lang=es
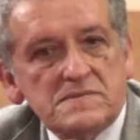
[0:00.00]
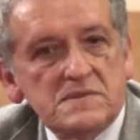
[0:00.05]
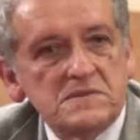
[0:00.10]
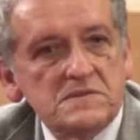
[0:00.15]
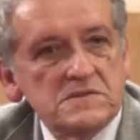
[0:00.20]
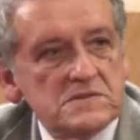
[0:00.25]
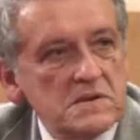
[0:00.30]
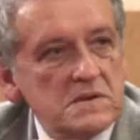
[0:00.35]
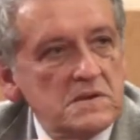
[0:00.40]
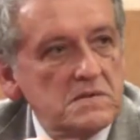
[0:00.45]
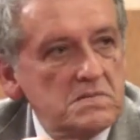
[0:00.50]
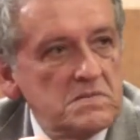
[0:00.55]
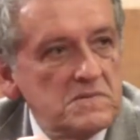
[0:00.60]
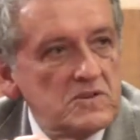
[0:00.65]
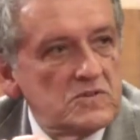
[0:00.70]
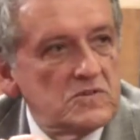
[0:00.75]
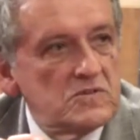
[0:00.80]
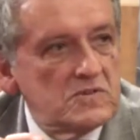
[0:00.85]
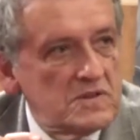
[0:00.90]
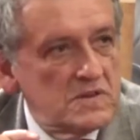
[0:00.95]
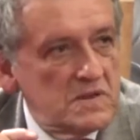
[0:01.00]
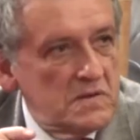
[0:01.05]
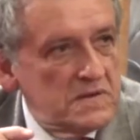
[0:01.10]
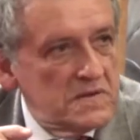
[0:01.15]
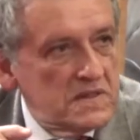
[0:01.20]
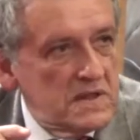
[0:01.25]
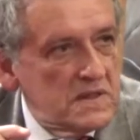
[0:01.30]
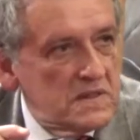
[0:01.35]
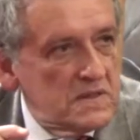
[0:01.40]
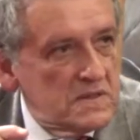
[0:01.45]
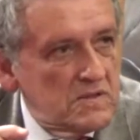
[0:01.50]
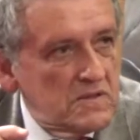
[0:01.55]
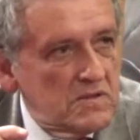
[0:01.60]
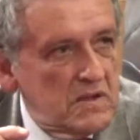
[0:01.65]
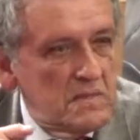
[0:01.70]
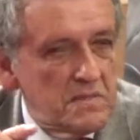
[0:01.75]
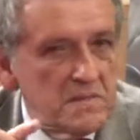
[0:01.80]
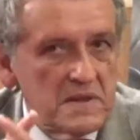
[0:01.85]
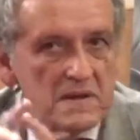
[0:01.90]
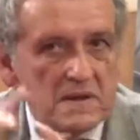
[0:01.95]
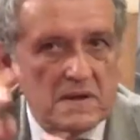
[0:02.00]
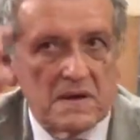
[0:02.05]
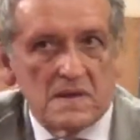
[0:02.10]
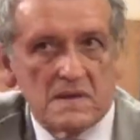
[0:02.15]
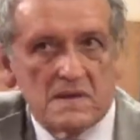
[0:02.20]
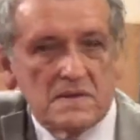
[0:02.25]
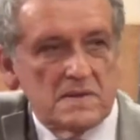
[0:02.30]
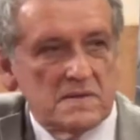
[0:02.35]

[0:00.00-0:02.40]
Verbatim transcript: 16 millones de habitantes, toda la América